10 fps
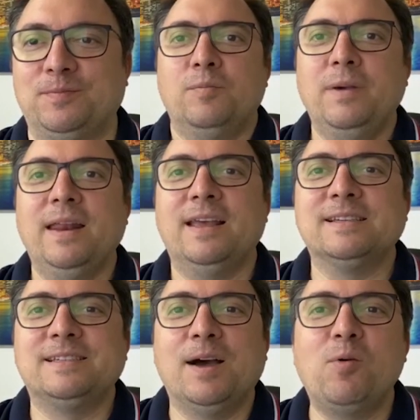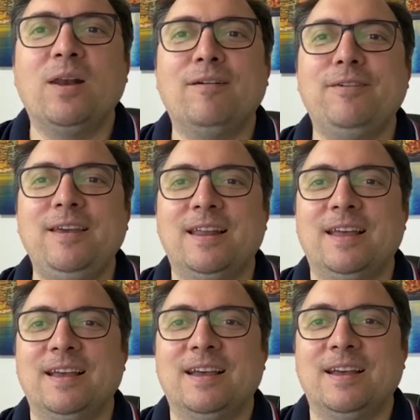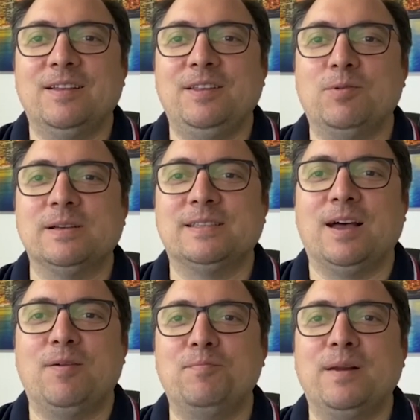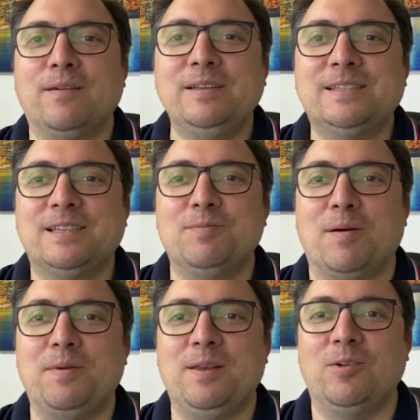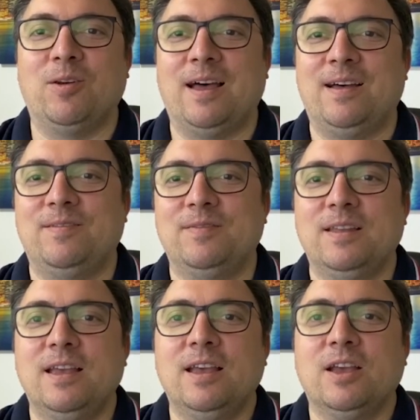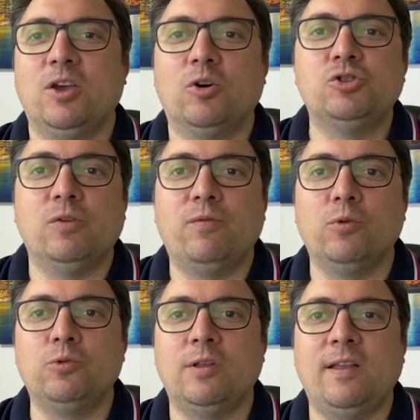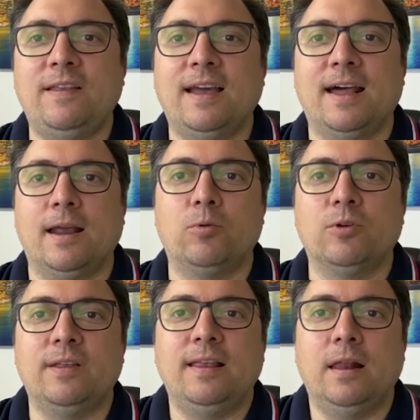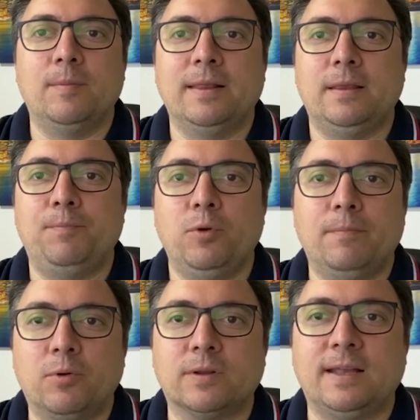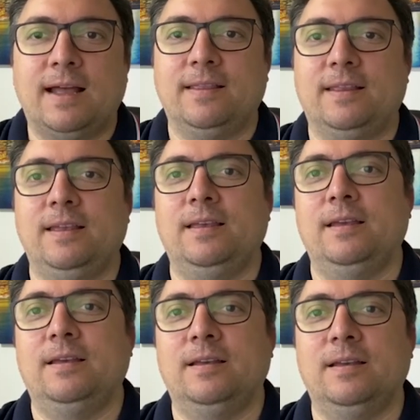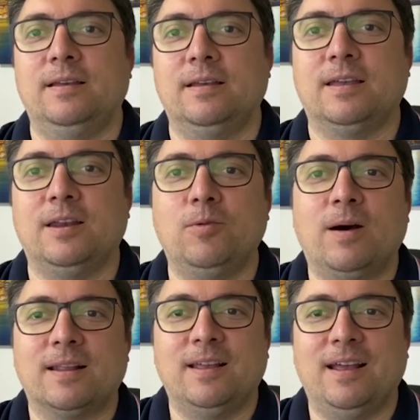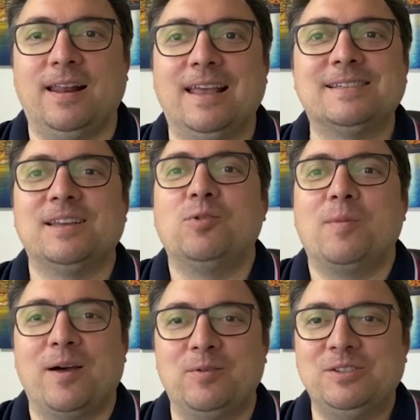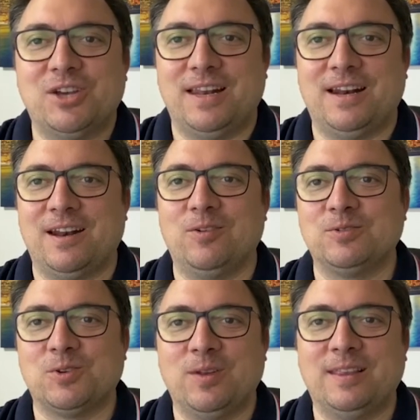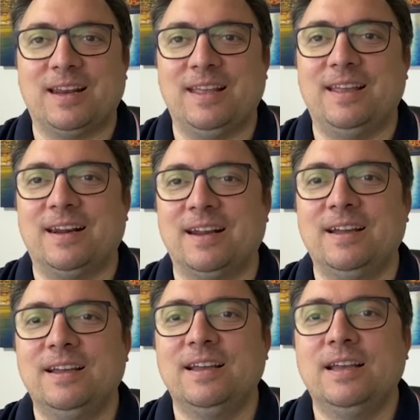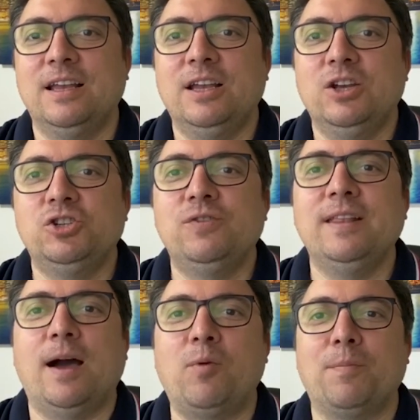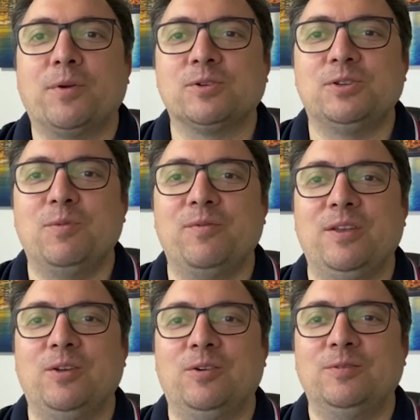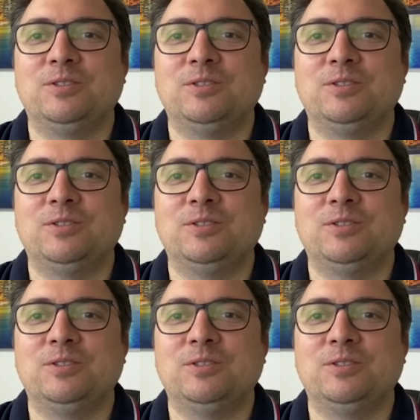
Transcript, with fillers: Bene, siamo alla fine di questa brevissima pillola che oggi ho voluto dedicare a uno degli elementi più importanti eh, che riguarda l'essere umano in genere, non solo i trader. Ci vediamo al prossimo video.